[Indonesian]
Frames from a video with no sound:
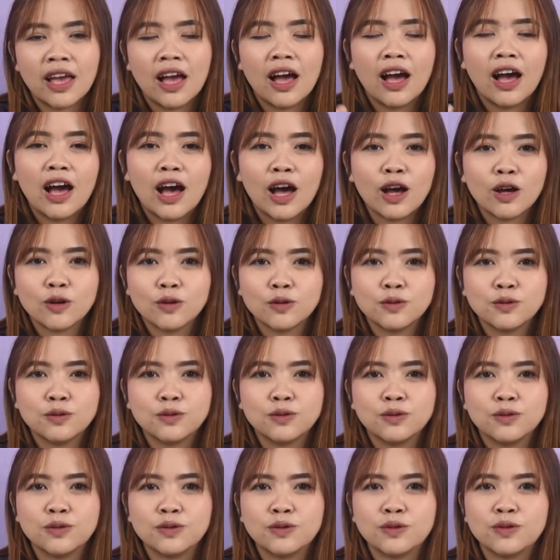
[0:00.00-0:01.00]
yang
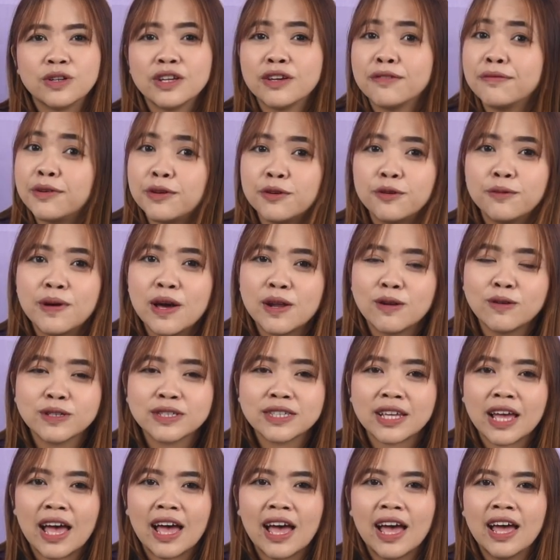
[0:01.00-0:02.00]
aku review
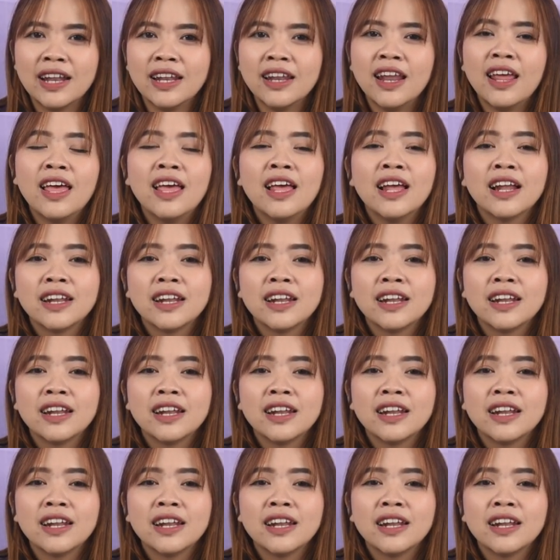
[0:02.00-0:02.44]
barusan